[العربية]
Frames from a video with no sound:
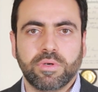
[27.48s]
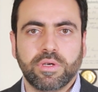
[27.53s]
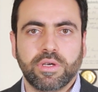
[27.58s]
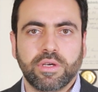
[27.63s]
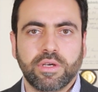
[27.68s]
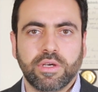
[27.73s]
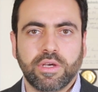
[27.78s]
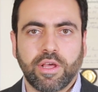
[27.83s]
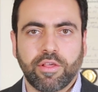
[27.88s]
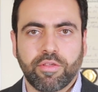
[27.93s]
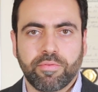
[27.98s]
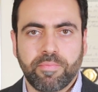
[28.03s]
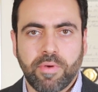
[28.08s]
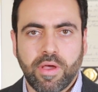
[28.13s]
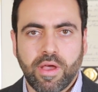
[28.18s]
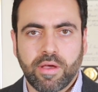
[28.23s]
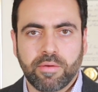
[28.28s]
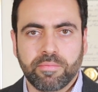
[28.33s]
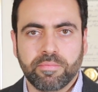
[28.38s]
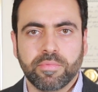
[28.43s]
آه،
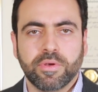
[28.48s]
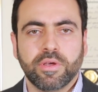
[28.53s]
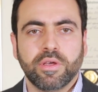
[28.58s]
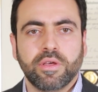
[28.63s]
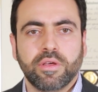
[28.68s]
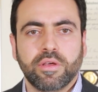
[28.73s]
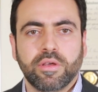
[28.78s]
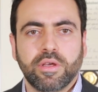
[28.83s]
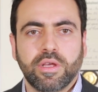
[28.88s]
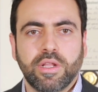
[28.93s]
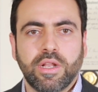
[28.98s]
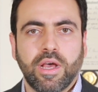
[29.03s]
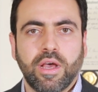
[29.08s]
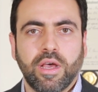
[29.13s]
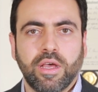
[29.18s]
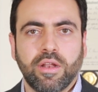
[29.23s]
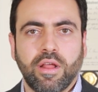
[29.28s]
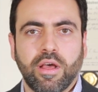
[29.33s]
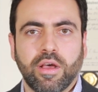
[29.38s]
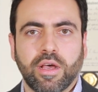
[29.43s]
أسباب
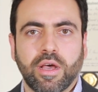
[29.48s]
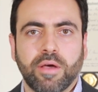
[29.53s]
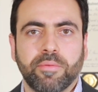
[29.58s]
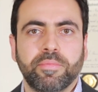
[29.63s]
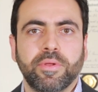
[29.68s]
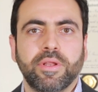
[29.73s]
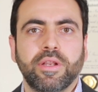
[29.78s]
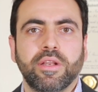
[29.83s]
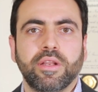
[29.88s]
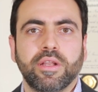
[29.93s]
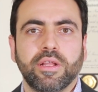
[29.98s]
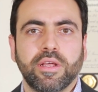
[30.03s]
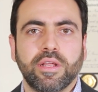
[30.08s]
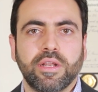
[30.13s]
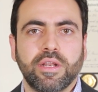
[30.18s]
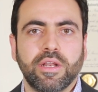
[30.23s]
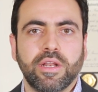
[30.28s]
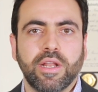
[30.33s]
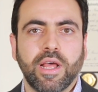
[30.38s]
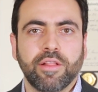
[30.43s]
لها علاقة
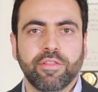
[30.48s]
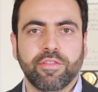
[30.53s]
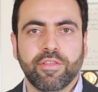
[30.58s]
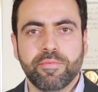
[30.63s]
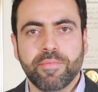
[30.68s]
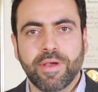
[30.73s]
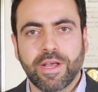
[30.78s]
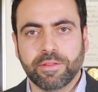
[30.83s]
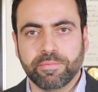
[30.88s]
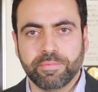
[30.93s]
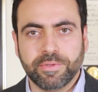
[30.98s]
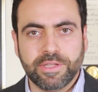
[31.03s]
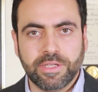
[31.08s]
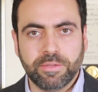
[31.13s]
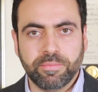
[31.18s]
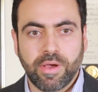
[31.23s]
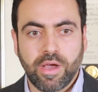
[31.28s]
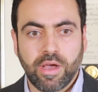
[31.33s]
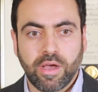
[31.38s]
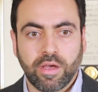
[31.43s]
بالأنزيمات
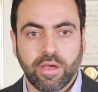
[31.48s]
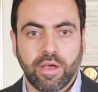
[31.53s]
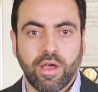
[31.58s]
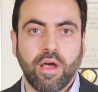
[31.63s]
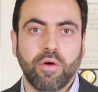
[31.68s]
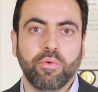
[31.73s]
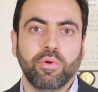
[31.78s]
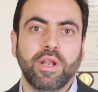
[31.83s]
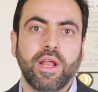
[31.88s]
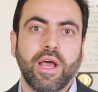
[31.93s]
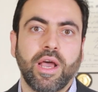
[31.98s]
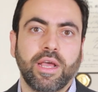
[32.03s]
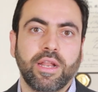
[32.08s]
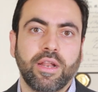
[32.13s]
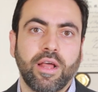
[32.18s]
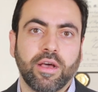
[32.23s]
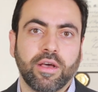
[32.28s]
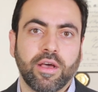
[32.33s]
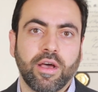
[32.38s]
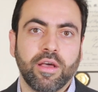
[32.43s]
بالدماغ أو لها
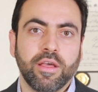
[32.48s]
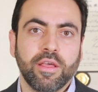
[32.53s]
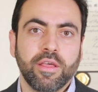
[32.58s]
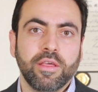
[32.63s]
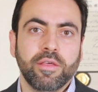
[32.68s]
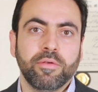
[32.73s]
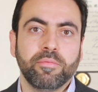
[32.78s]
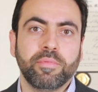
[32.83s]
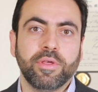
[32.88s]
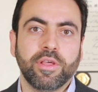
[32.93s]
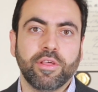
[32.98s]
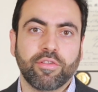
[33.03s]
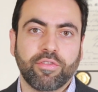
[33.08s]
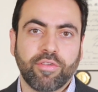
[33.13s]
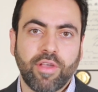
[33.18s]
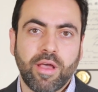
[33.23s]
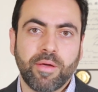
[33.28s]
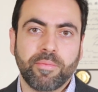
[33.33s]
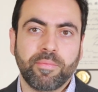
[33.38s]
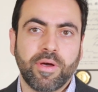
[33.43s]
علاقة
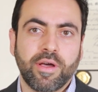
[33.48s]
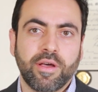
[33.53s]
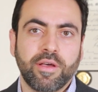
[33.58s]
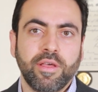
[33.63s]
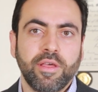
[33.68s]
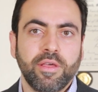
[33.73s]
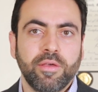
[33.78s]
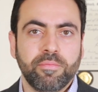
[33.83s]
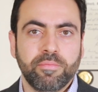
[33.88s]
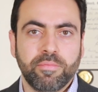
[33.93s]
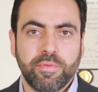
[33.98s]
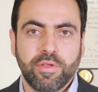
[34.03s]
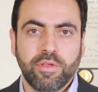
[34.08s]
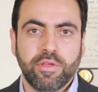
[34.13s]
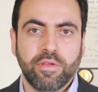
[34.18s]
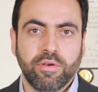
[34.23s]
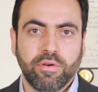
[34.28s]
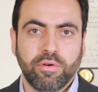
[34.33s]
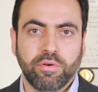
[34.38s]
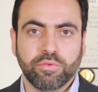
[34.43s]
بإصابة
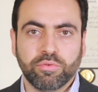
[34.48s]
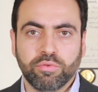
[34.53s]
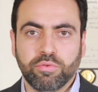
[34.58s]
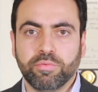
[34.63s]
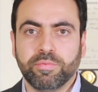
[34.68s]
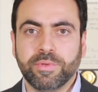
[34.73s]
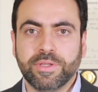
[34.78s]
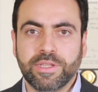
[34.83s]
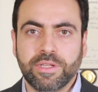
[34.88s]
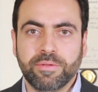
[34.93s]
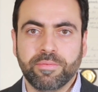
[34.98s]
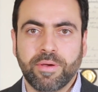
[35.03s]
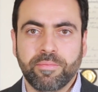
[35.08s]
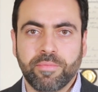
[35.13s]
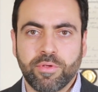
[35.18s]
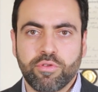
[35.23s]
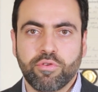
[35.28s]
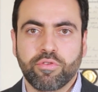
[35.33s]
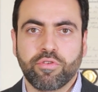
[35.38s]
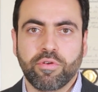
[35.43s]
بعضو بالدماغ
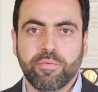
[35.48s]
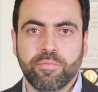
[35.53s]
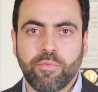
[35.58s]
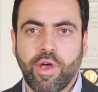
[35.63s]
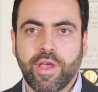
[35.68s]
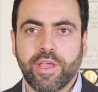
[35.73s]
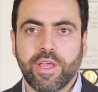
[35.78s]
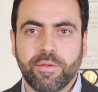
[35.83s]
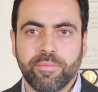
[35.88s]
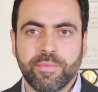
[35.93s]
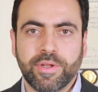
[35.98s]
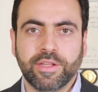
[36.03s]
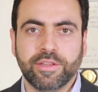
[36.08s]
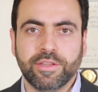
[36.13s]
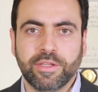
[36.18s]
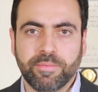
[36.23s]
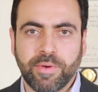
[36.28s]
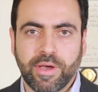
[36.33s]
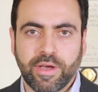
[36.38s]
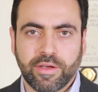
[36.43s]
بجزء معين من
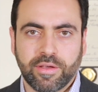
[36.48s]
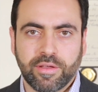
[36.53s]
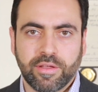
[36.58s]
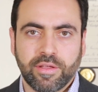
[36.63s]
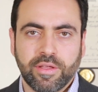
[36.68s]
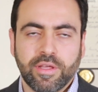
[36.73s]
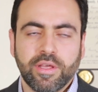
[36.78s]
الدماغ